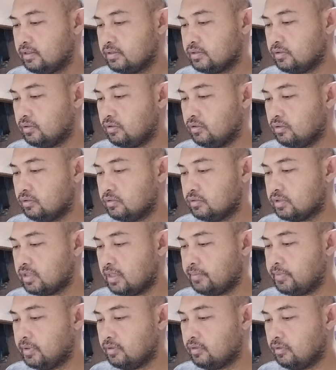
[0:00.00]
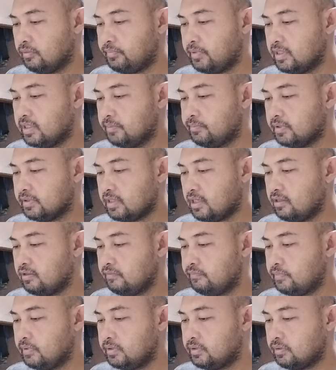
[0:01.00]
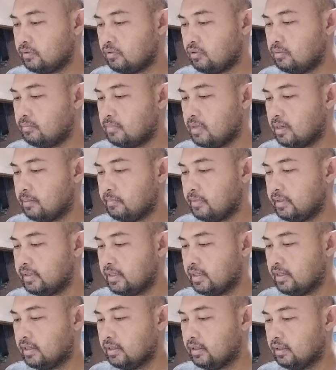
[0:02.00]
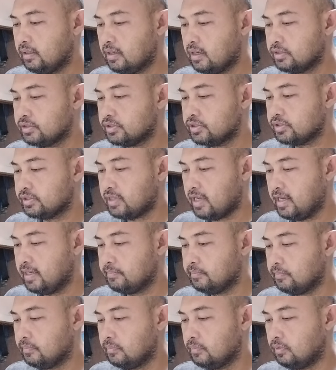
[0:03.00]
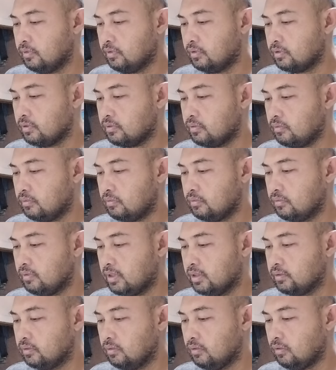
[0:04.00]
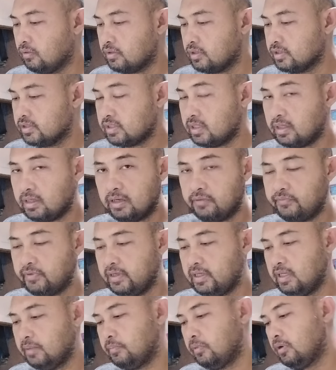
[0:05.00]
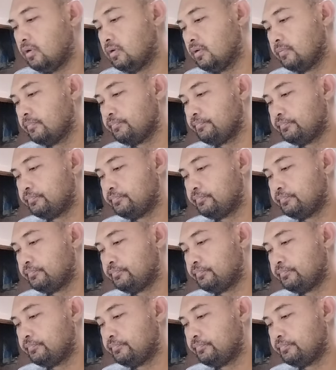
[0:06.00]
So sabi ko, pwede ba tayong video call mamayang lunchtime or kung anong oras ka available?